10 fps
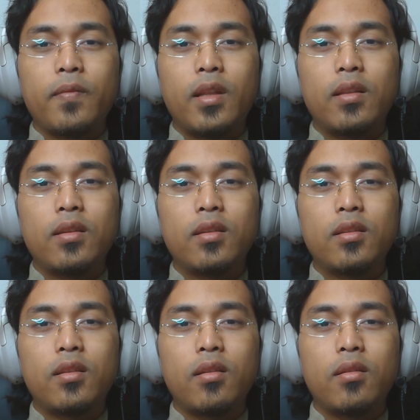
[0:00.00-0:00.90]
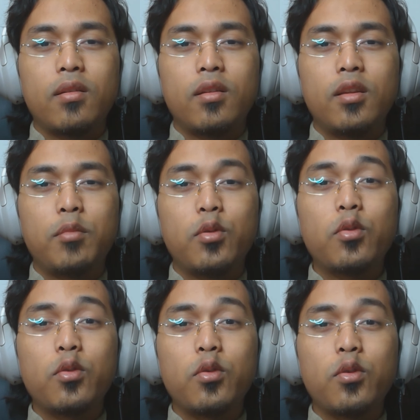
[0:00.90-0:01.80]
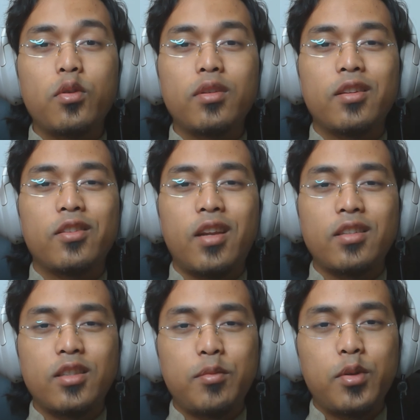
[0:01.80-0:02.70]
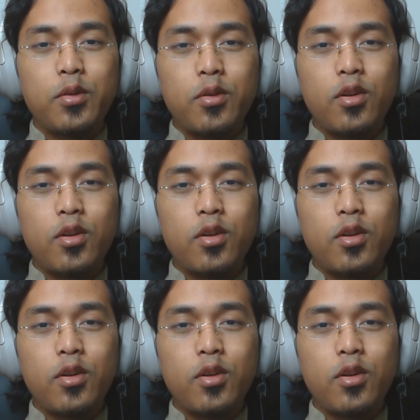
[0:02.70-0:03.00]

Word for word: nanti eh, ini menurun, gitu, transaksi menurun,